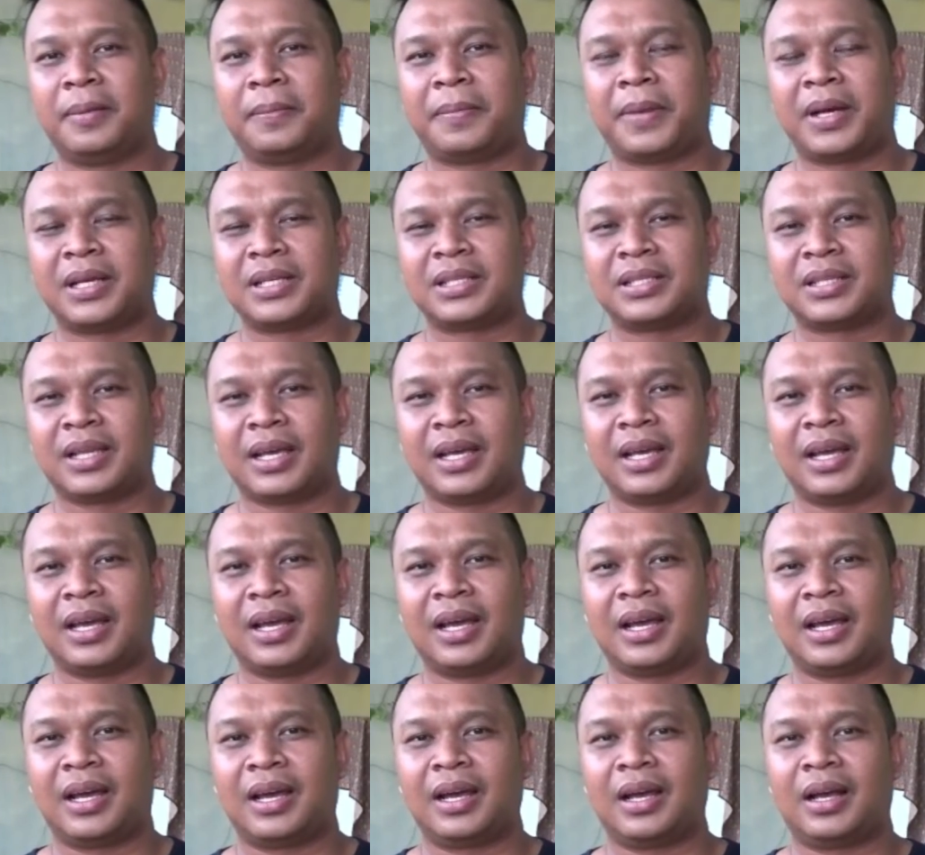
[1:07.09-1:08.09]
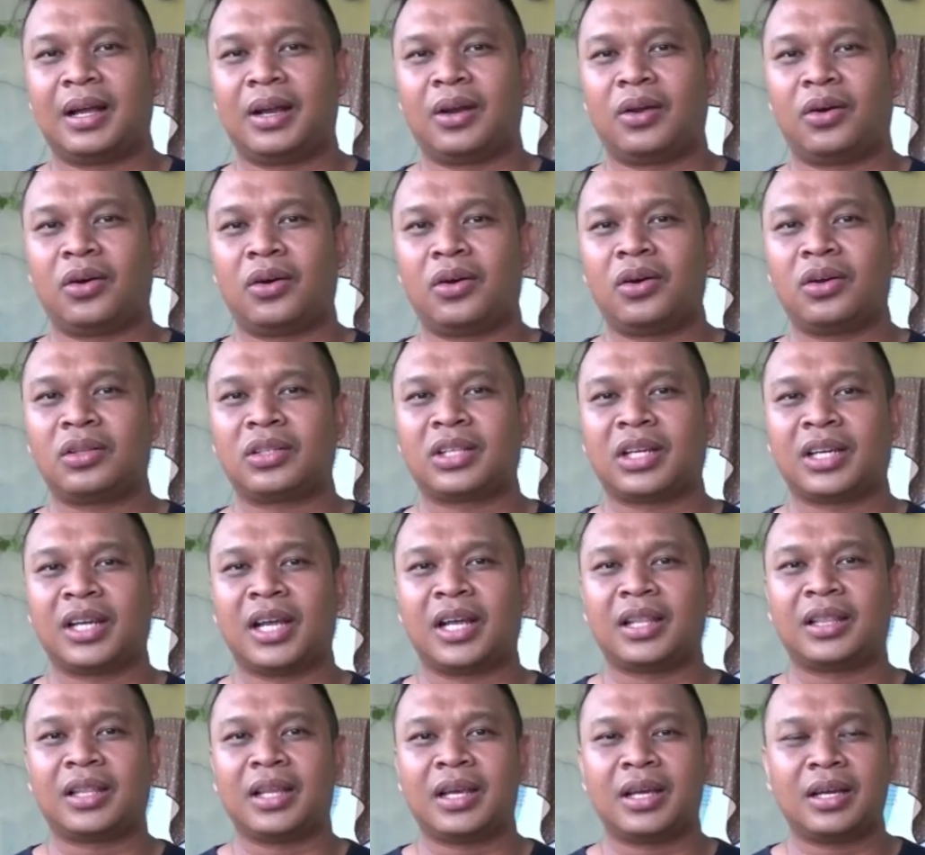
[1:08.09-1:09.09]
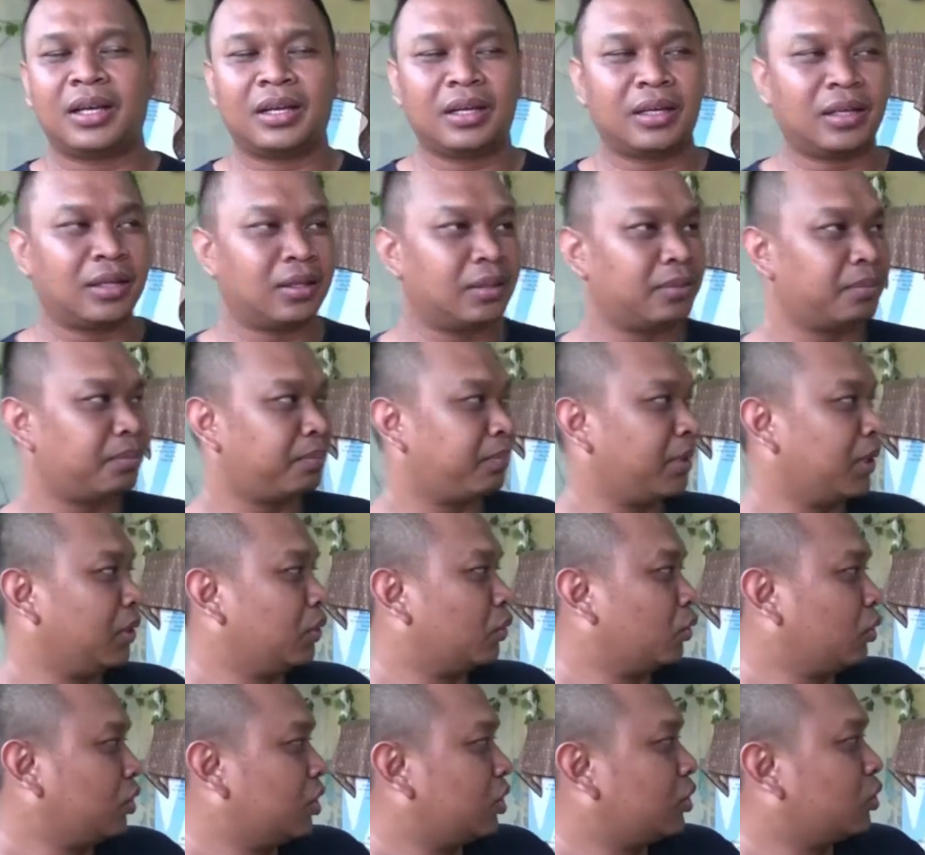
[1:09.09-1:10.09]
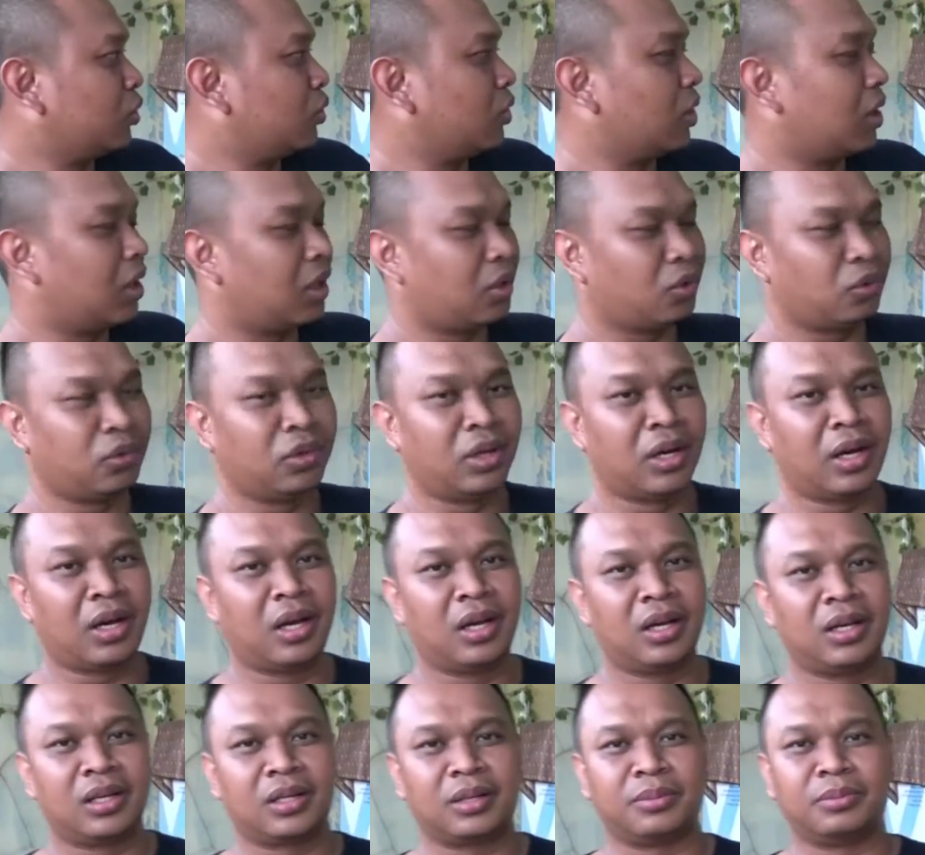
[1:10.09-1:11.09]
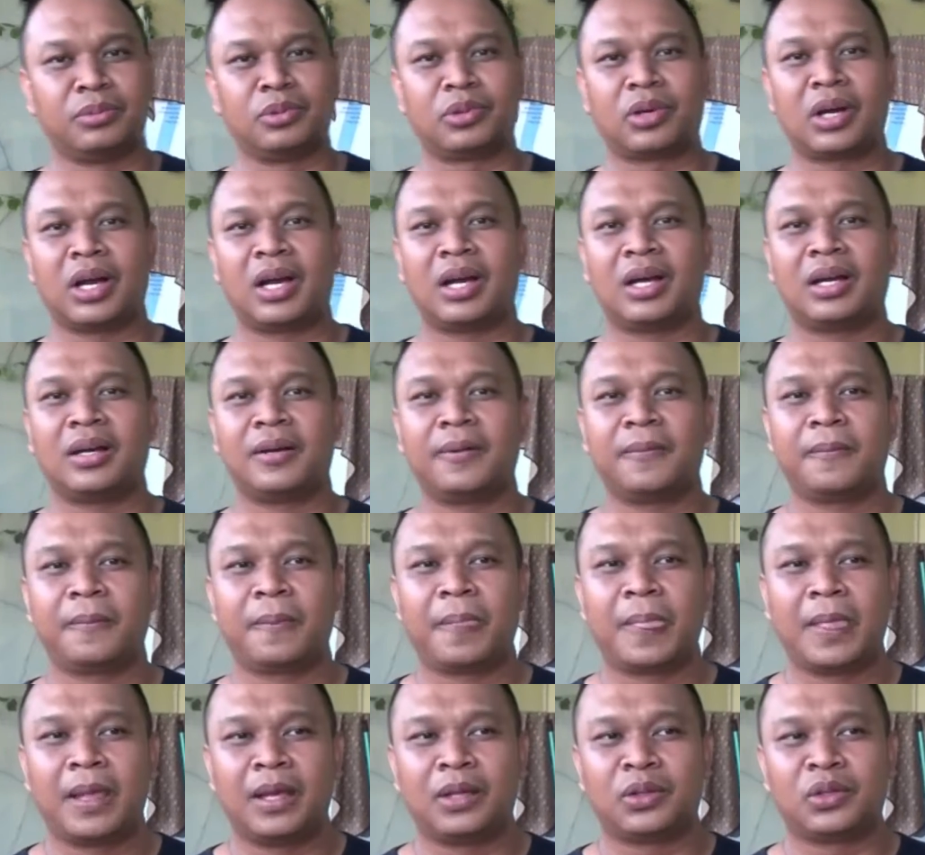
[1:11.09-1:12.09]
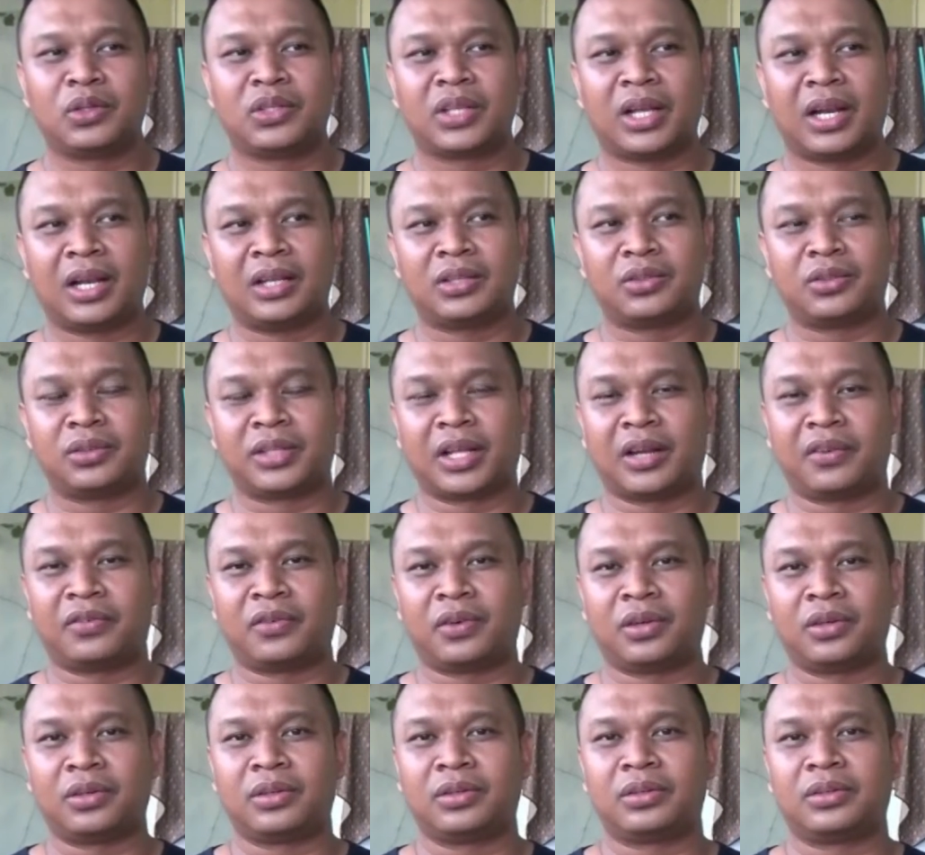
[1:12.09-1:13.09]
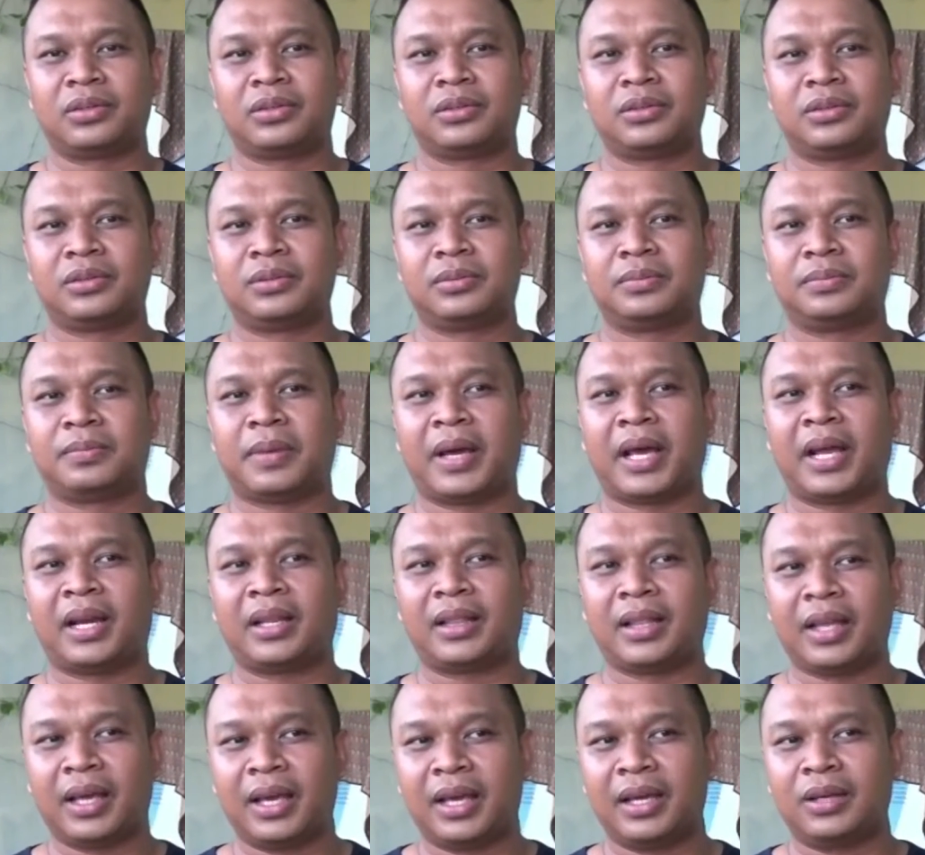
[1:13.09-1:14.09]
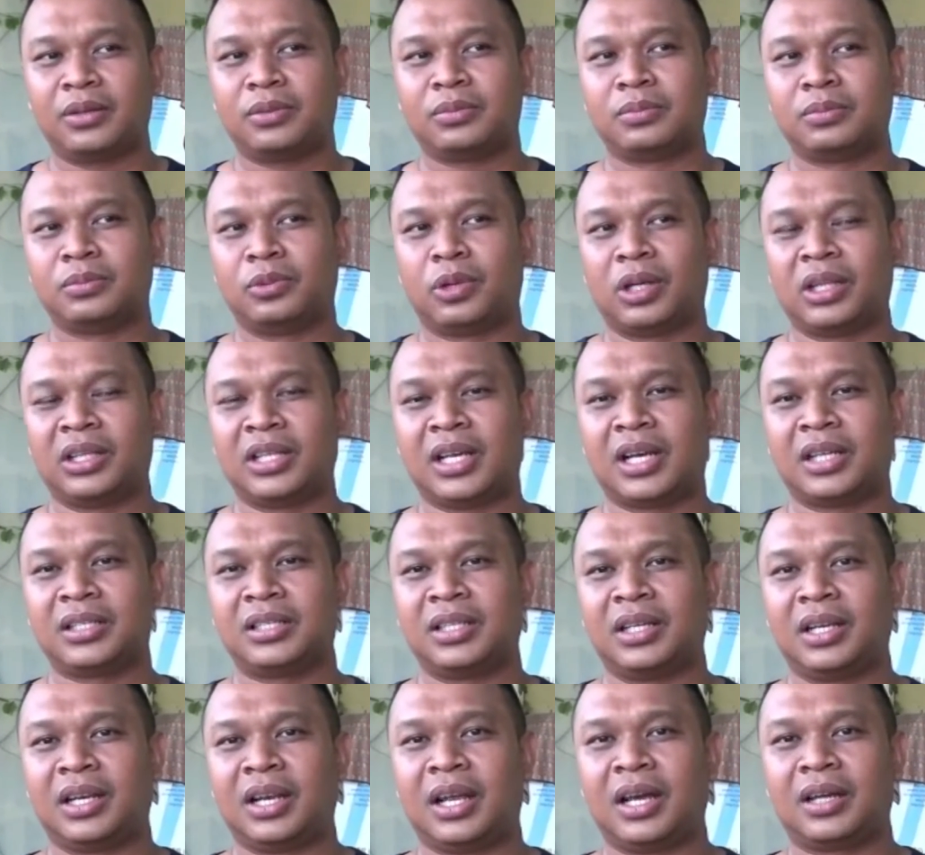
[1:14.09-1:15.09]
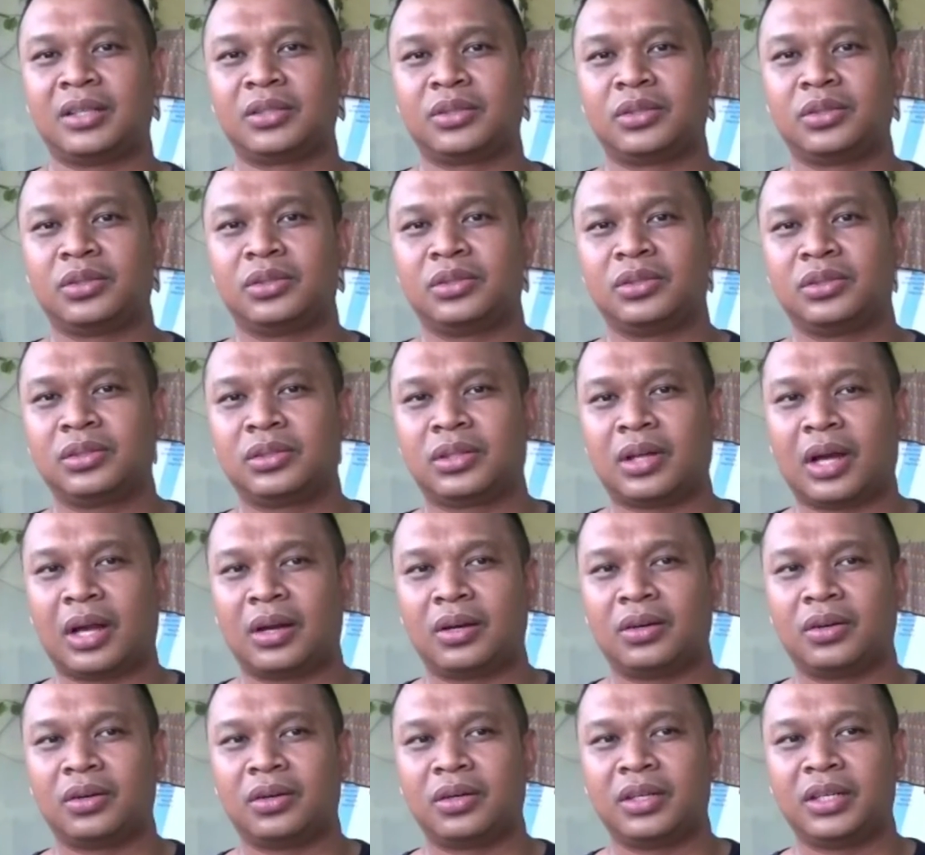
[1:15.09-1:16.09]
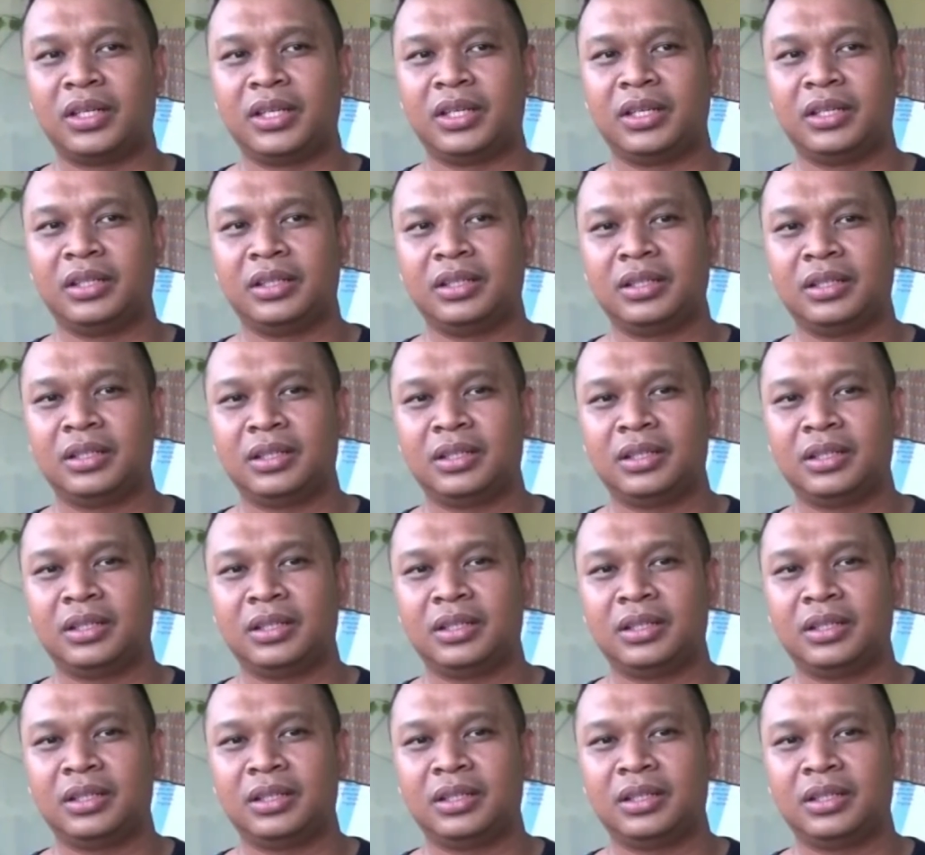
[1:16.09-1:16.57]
pas saya longok ternyata pintunya juga udah kebuka hmm. terus saya langsung telepon Pak RT buat nyaksin langsung kalau ini